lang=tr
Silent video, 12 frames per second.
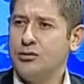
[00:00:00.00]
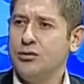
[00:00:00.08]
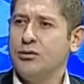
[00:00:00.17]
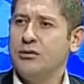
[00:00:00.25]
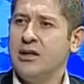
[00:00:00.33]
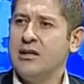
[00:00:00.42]

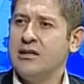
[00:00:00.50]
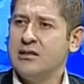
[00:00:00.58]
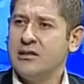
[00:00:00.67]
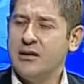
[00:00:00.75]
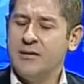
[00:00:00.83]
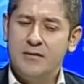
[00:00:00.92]
Çünkü
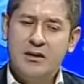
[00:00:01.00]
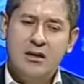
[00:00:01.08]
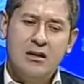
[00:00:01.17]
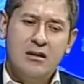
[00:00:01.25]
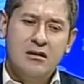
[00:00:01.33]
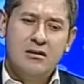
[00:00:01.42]
Denizli'de
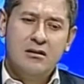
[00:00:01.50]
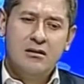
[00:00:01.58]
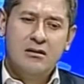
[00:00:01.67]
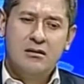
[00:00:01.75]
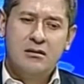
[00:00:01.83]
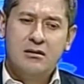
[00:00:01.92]
e,
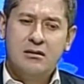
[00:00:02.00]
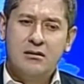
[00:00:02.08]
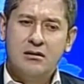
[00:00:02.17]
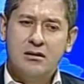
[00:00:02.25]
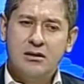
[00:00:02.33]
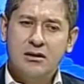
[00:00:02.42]

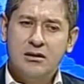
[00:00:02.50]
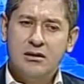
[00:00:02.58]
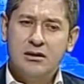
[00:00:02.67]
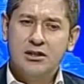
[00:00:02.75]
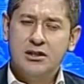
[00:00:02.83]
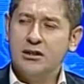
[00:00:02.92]

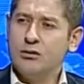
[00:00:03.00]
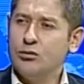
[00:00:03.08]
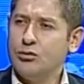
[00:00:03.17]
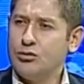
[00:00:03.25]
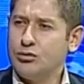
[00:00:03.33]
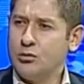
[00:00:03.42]
işinin
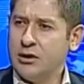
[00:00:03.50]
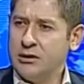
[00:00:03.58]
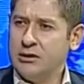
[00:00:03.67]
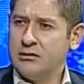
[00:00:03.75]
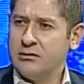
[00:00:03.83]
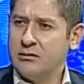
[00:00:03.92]

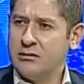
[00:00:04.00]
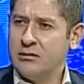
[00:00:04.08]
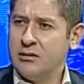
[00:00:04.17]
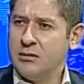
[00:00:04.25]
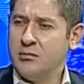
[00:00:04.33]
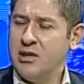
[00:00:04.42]
uzmanı
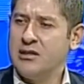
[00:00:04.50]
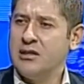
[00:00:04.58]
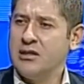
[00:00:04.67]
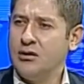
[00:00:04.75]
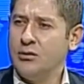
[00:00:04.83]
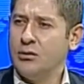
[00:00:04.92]

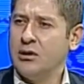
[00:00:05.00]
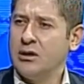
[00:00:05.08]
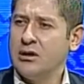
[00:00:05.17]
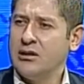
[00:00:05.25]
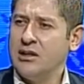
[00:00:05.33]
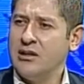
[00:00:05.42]
mesleki
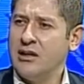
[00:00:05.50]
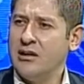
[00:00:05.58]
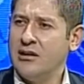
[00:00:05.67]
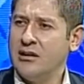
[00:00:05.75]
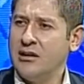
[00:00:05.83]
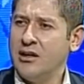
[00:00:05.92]
olarak
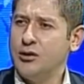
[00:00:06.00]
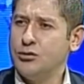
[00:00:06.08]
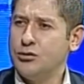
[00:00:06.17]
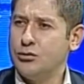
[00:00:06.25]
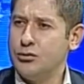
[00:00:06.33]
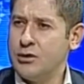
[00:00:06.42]
yeterliliği en
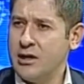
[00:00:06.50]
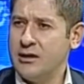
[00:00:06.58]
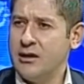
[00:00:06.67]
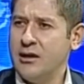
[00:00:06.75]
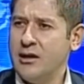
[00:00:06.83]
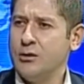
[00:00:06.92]
üst
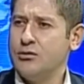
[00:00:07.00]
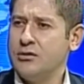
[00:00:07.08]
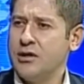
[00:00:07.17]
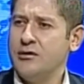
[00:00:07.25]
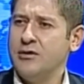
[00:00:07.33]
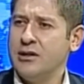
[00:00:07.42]
düzeyde, en üst
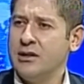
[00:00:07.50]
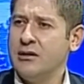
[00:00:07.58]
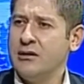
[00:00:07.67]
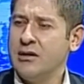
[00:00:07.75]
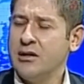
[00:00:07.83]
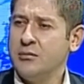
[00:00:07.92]

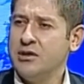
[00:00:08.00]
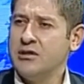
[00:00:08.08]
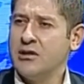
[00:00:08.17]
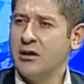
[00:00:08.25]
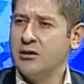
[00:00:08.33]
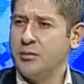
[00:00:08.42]
seviyede bir
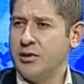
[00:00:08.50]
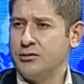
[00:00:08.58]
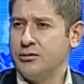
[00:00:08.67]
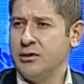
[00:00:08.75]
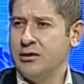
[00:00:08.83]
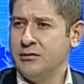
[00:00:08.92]
sağlık
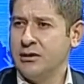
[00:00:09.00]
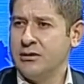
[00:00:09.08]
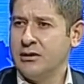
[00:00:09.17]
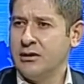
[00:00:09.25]
personeli var.